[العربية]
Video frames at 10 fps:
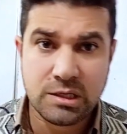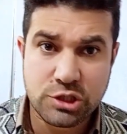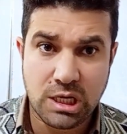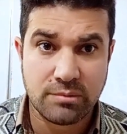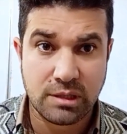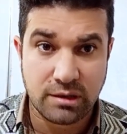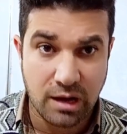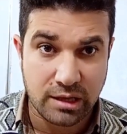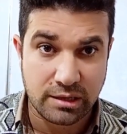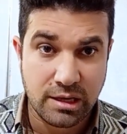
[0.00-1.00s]
للشعب
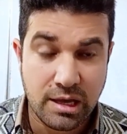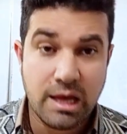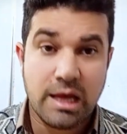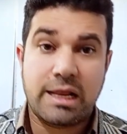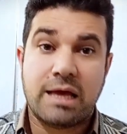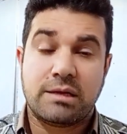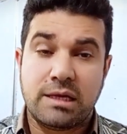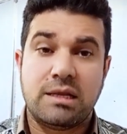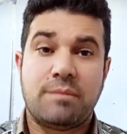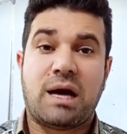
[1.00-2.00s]
العراقي لأن
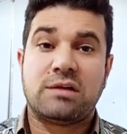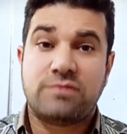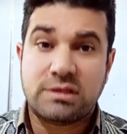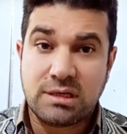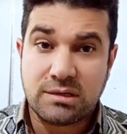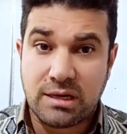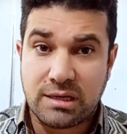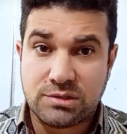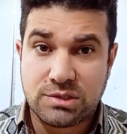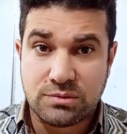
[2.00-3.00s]
قلنا بعد فتح
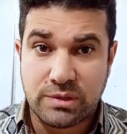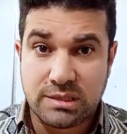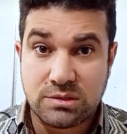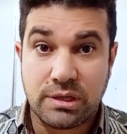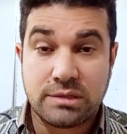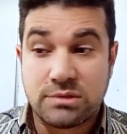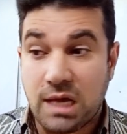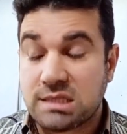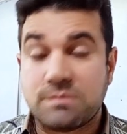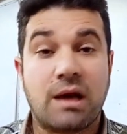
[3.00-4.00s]
قناة السويس
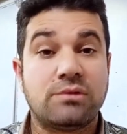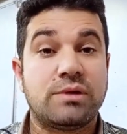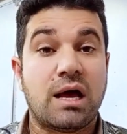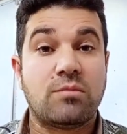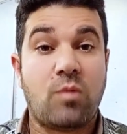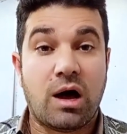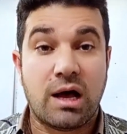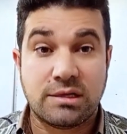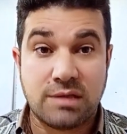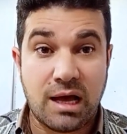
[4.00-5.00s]
أصبحت هناك
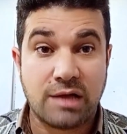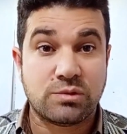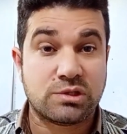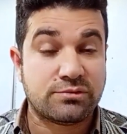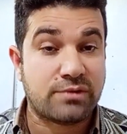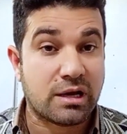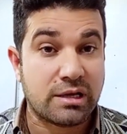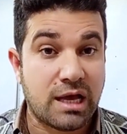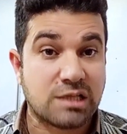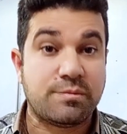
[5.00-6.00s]
معاهدات
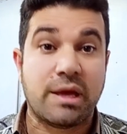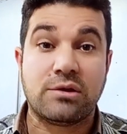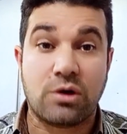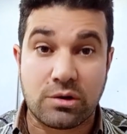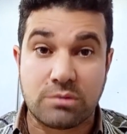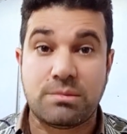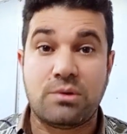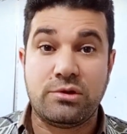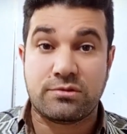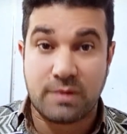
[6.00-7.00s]
واتفاقيات بين أوروبا
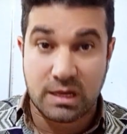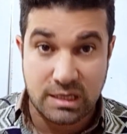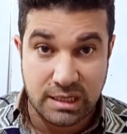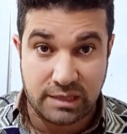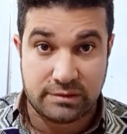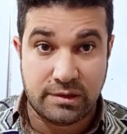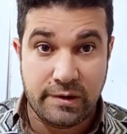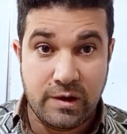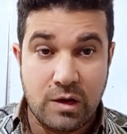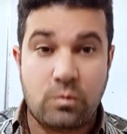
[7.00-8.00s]
والعثمانيين
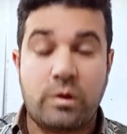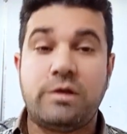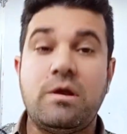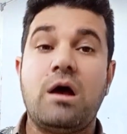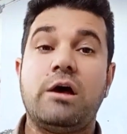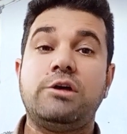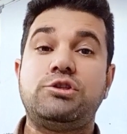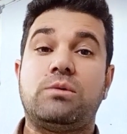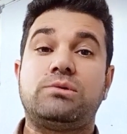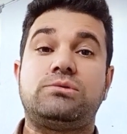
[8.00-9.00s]
وهنا
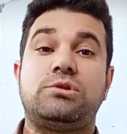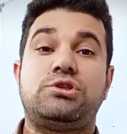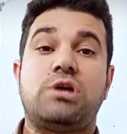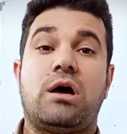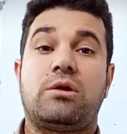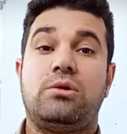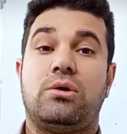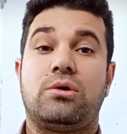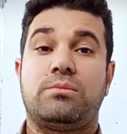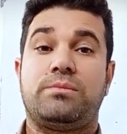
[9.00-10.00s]
اجوا التجار
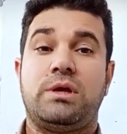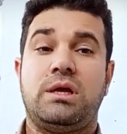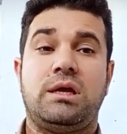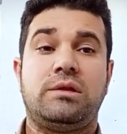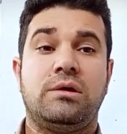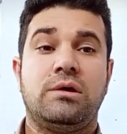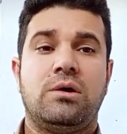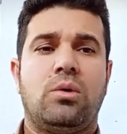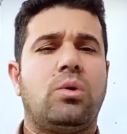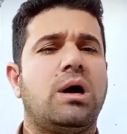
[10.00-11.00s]
الأوروبيين
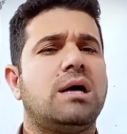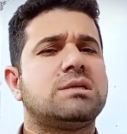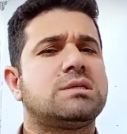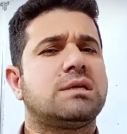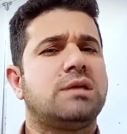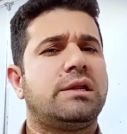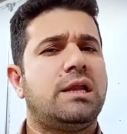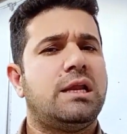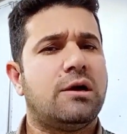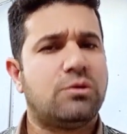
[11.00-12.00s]
وخاصة
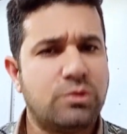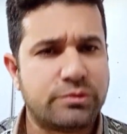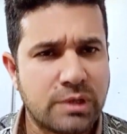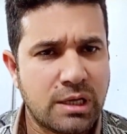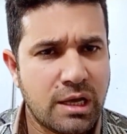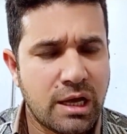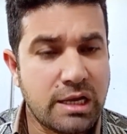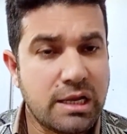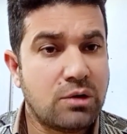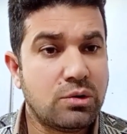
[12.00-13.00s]
اليهود
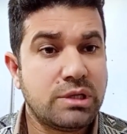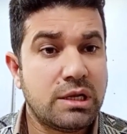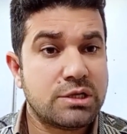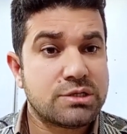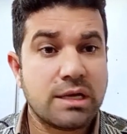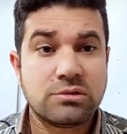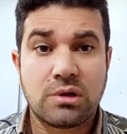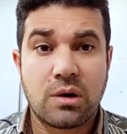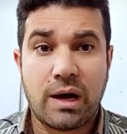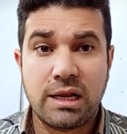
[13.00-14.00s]
اليهود اللي
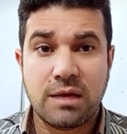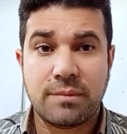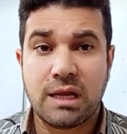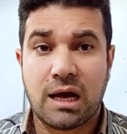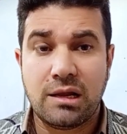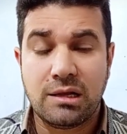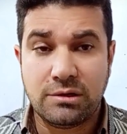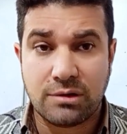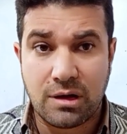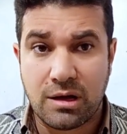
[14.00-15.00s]
سيطروا عن اليمن على
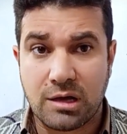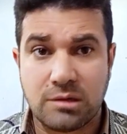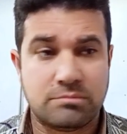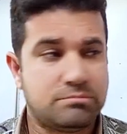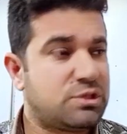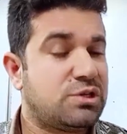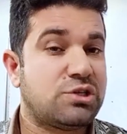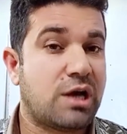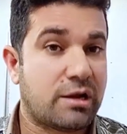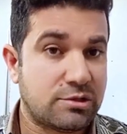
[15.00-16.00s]
العراق
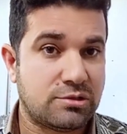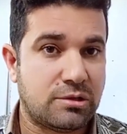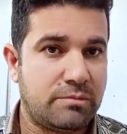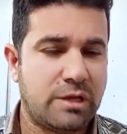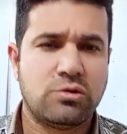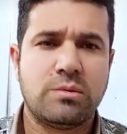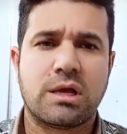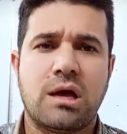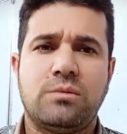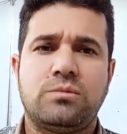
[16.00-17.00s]
بتجارتهم لان هو
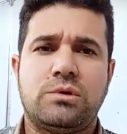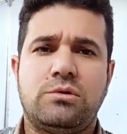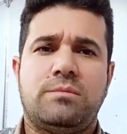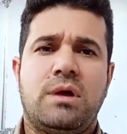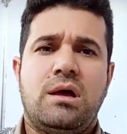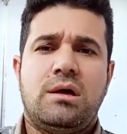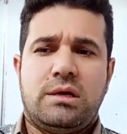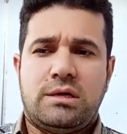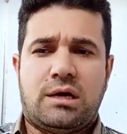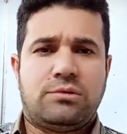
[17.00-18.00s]
كانوا كلهم
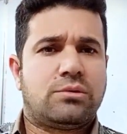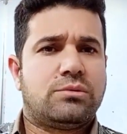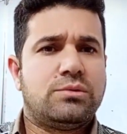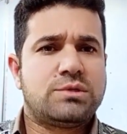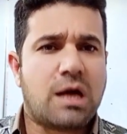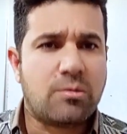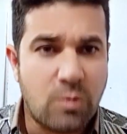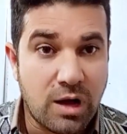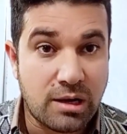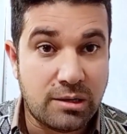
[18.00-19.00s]
يعني رؤوس
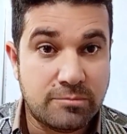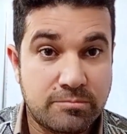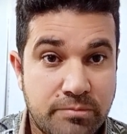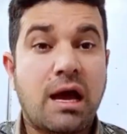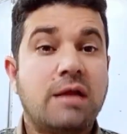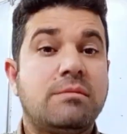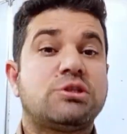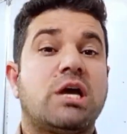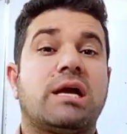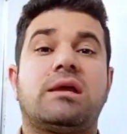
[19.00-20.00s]
اموال انا هاي
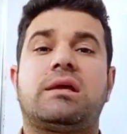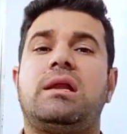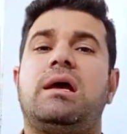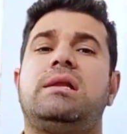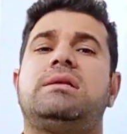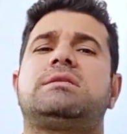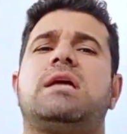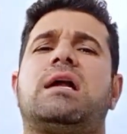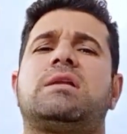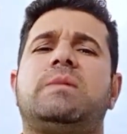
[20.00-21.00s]
المشاكل كلها اللي
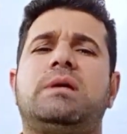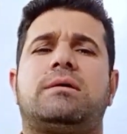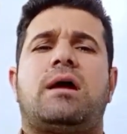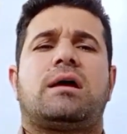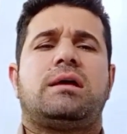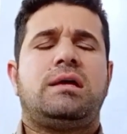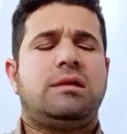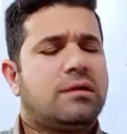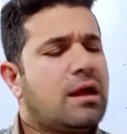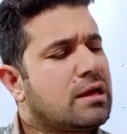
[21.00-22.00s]
صارت بالعراقيين
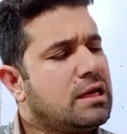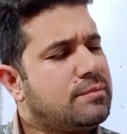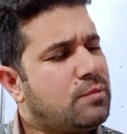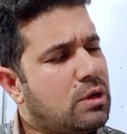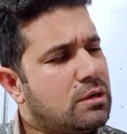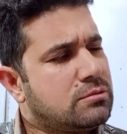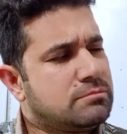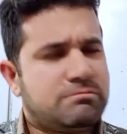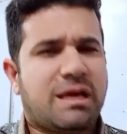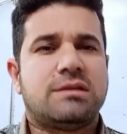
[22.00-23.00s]
العراقيين
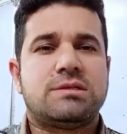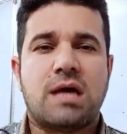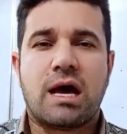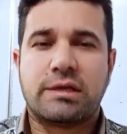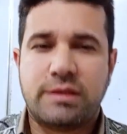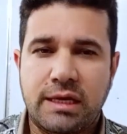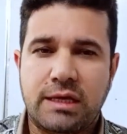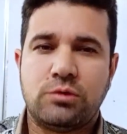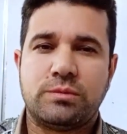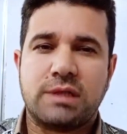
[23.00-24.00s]
بقوا يعني
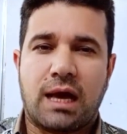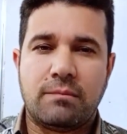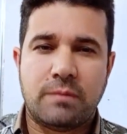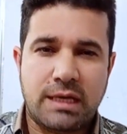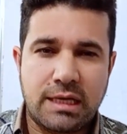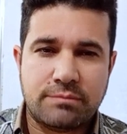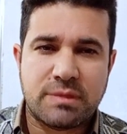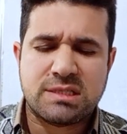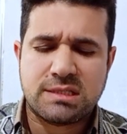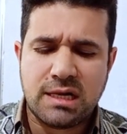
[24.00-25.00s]
ساكتين ومتحملين
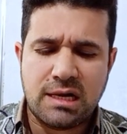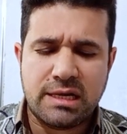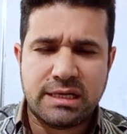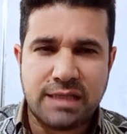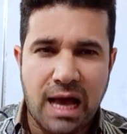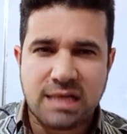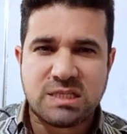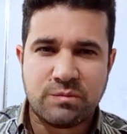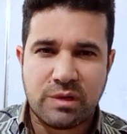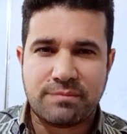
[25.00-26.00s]
بس اللي
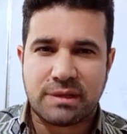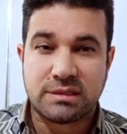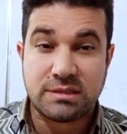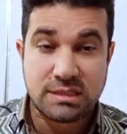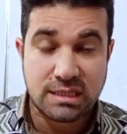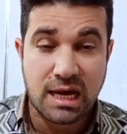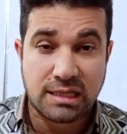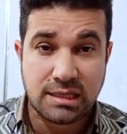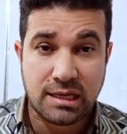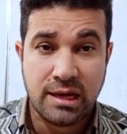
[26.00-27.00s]
داس بالبطن
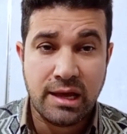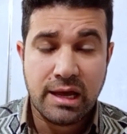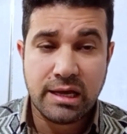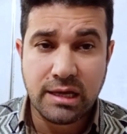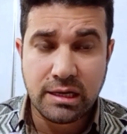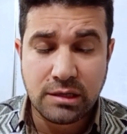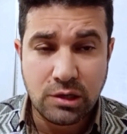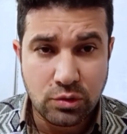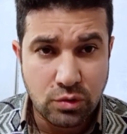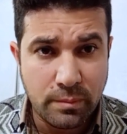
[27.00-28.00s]
زياده هي ان
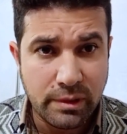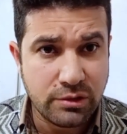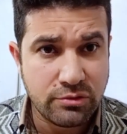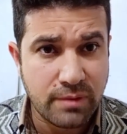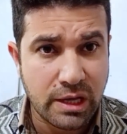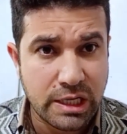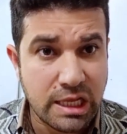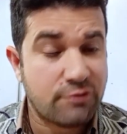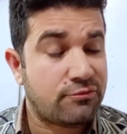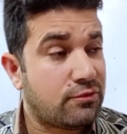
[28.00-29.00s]
الحكومه
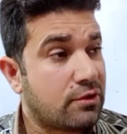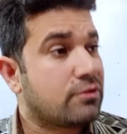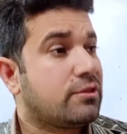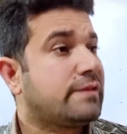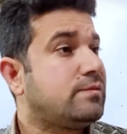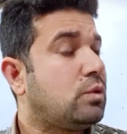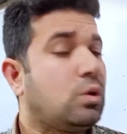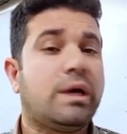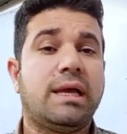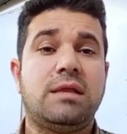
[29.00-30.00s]
العثمانيه فرضت
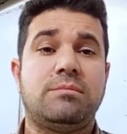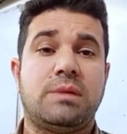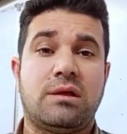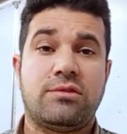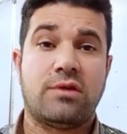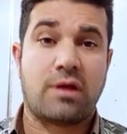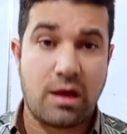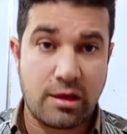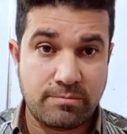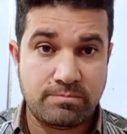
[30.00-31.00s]
نوعين من
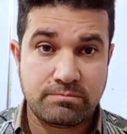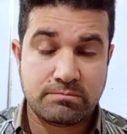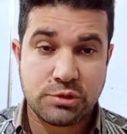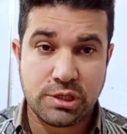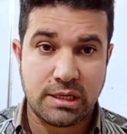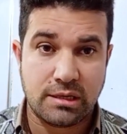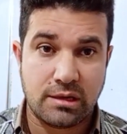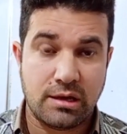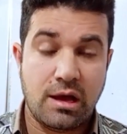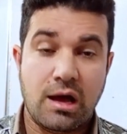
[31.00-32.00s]
الضرائب شنو
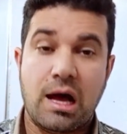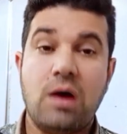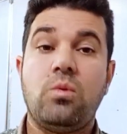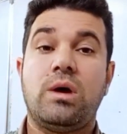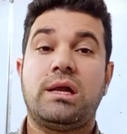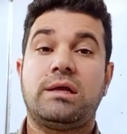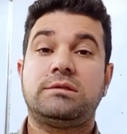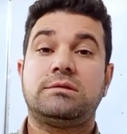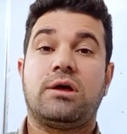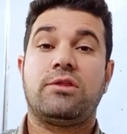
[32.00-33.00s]
هي
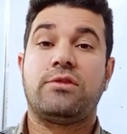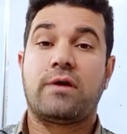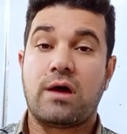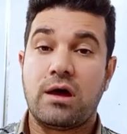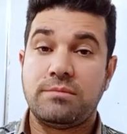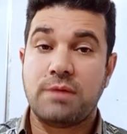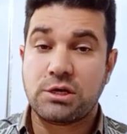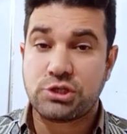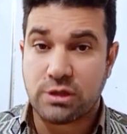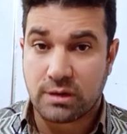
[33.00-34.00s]
اولا الضرائب
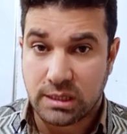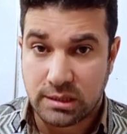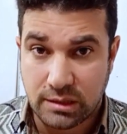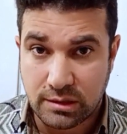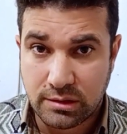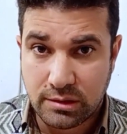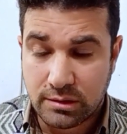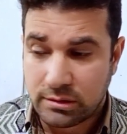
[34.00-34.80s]
الشرعيه